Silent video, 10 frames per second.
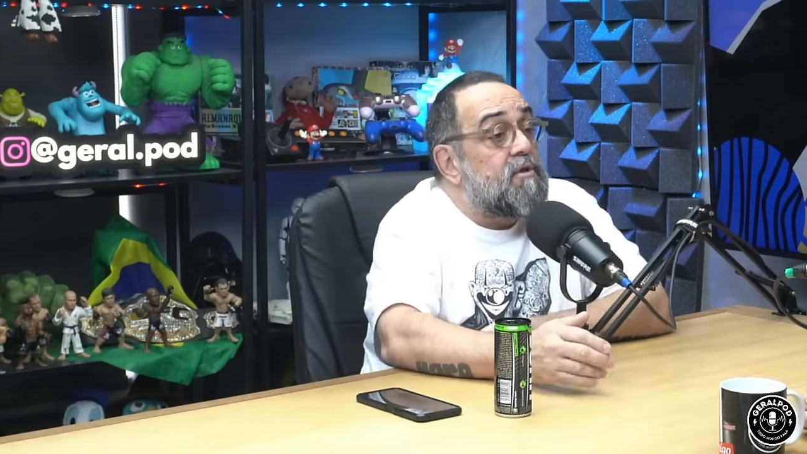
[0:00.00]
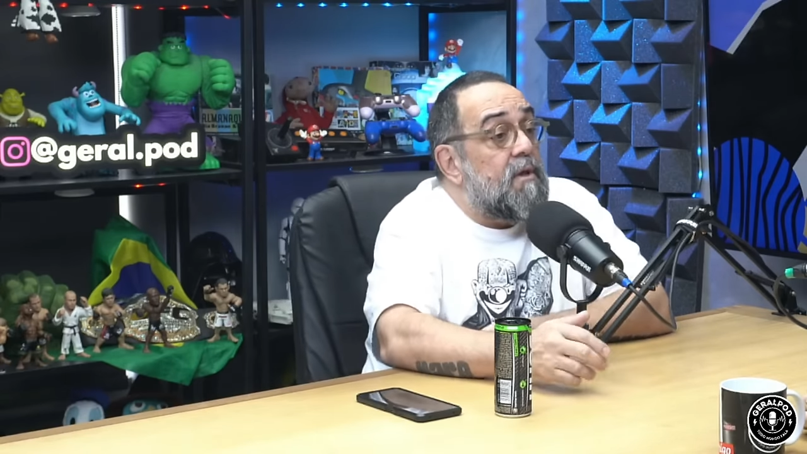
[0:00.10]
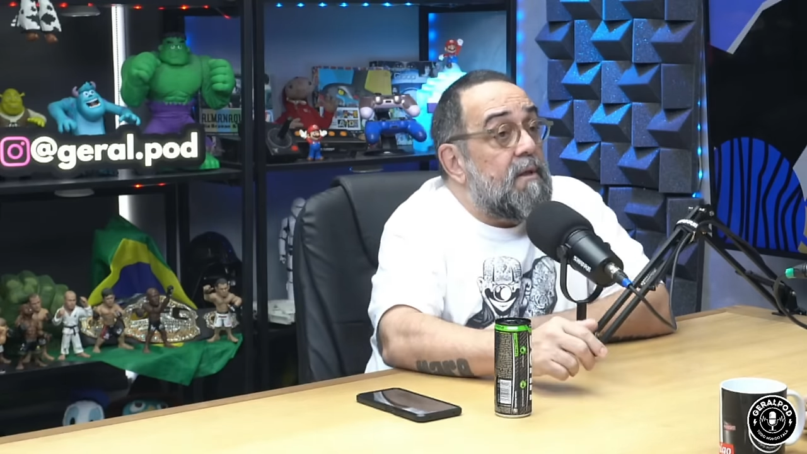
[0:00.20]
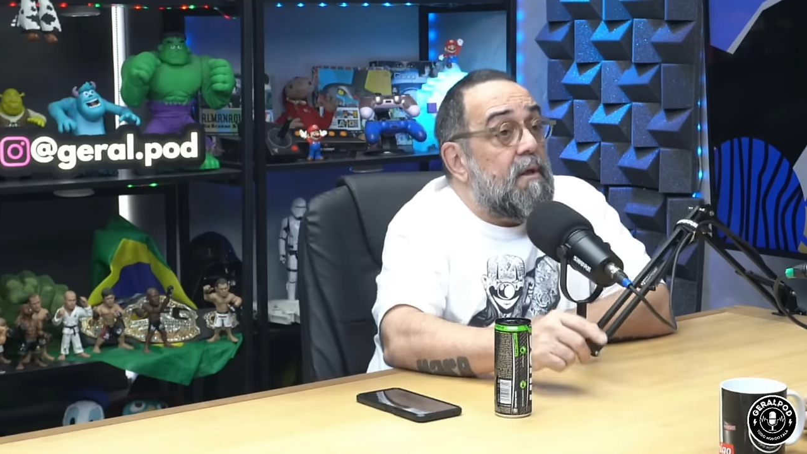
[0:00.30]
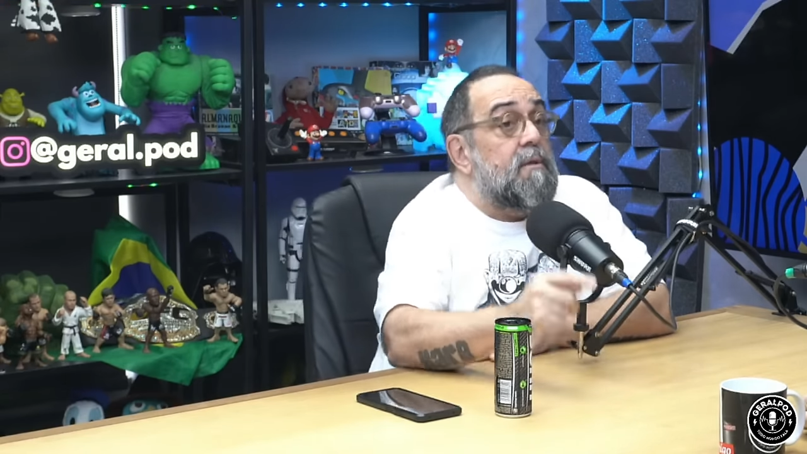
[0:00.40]

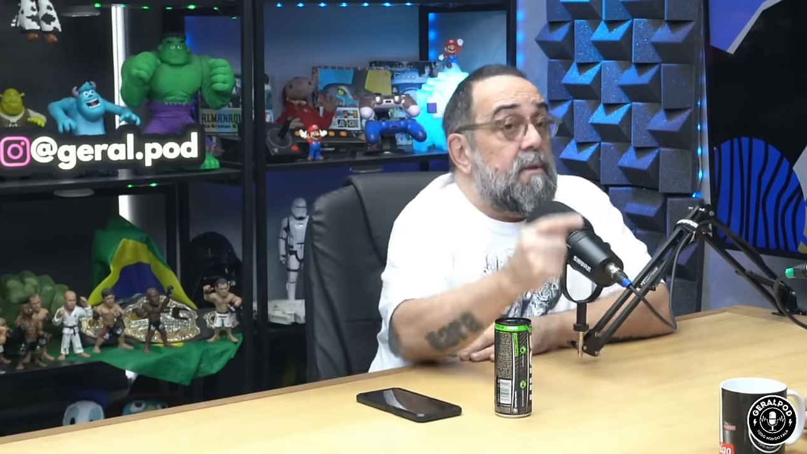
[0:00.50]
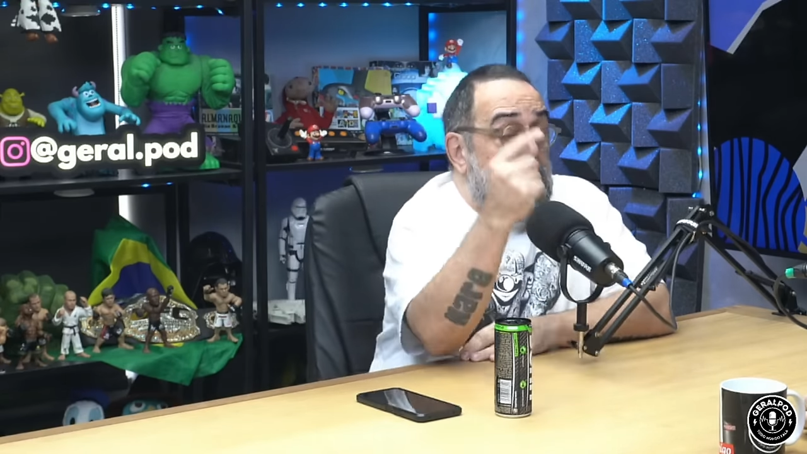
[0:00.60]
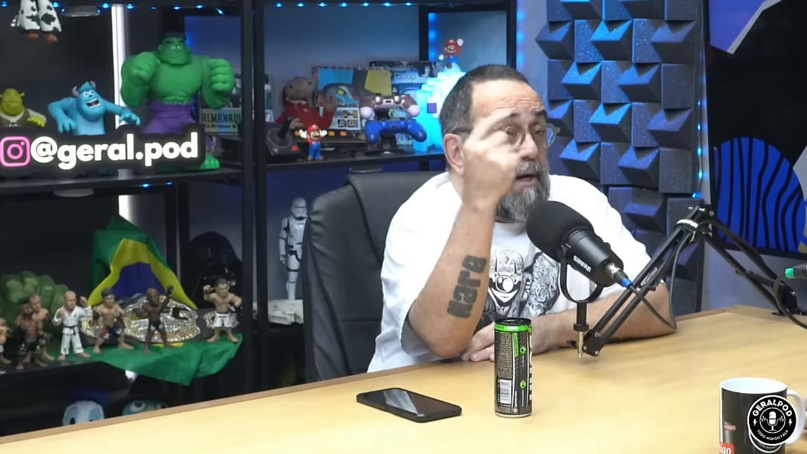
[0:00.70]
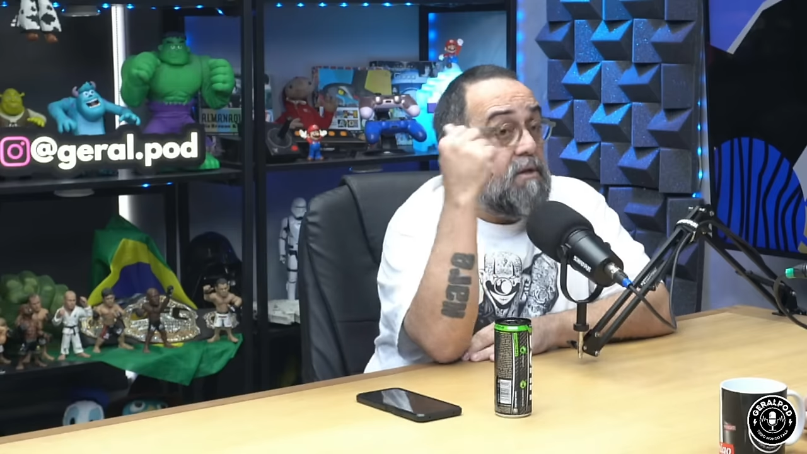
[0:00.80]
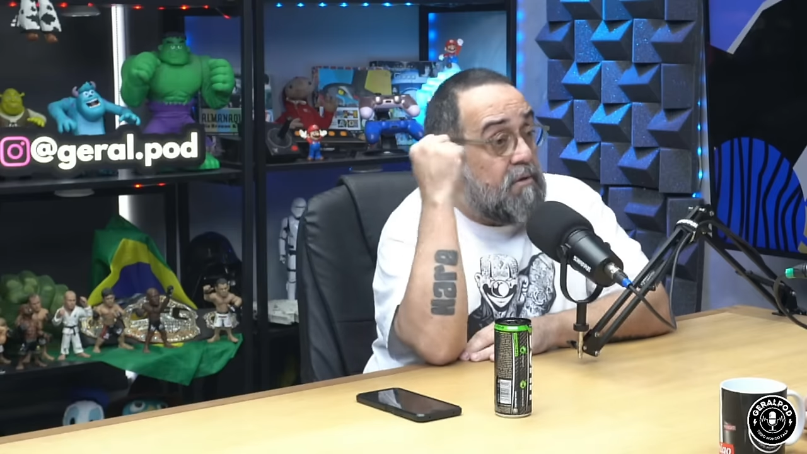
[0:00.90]
É, é,
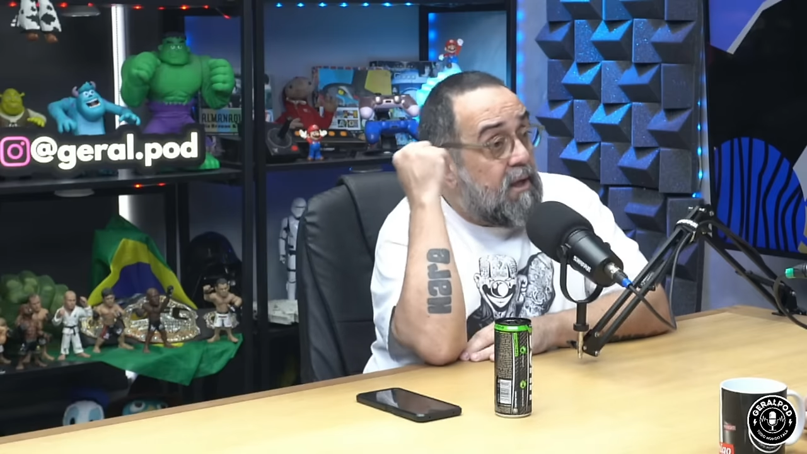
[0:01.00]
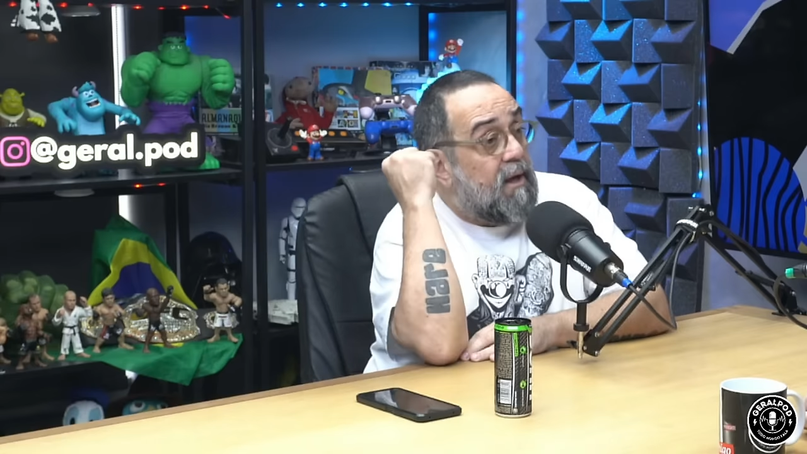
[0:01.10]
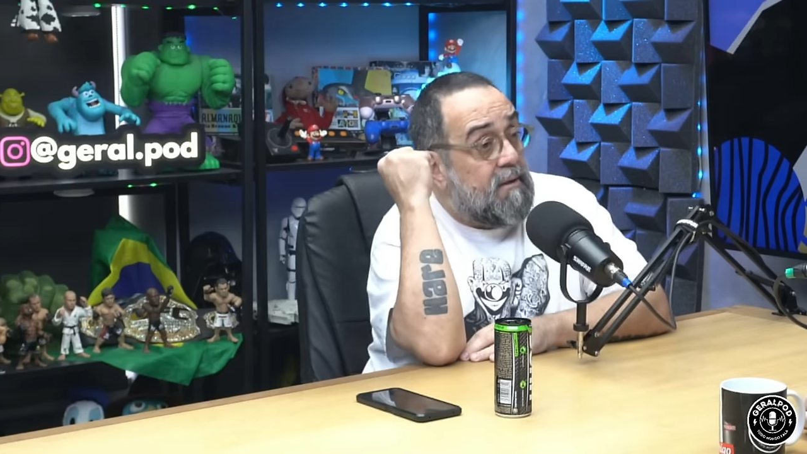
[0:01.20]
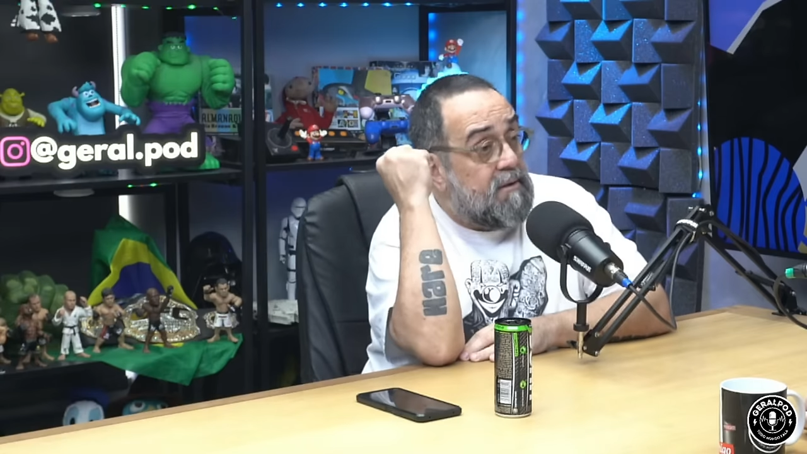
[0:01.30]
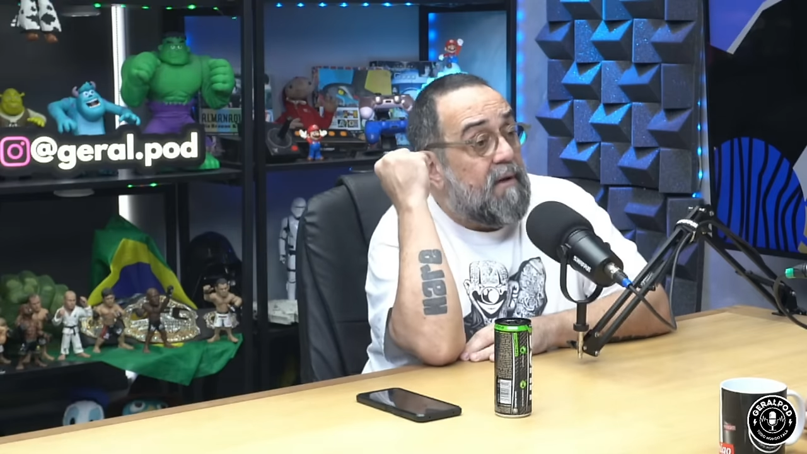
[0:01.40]

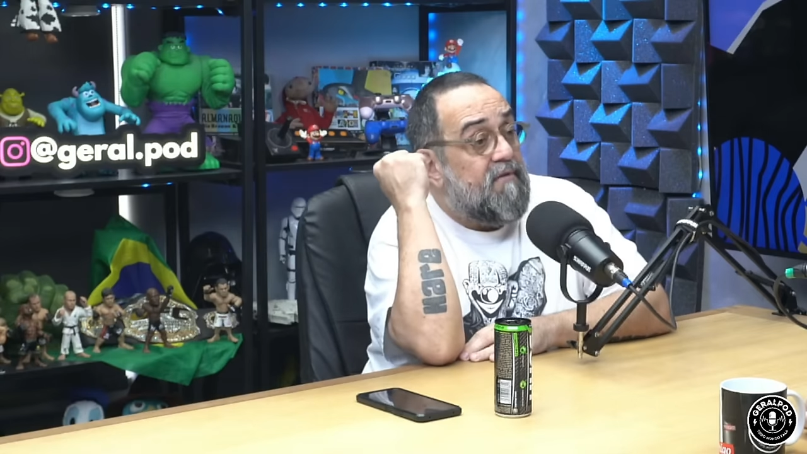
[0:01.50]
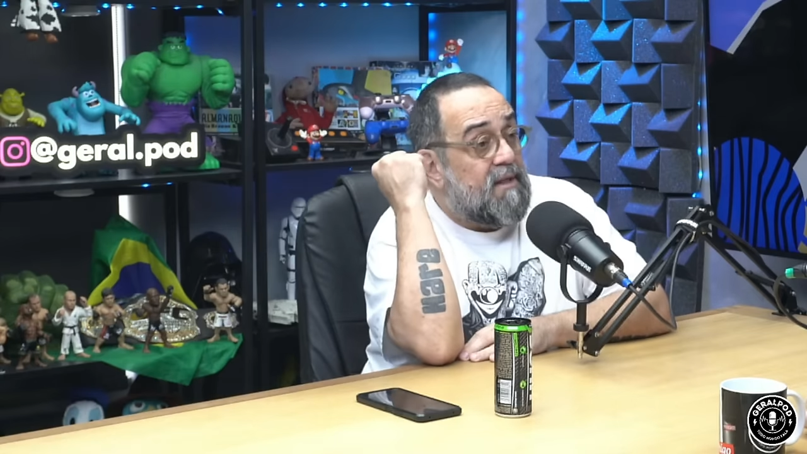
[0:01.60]
tanto na,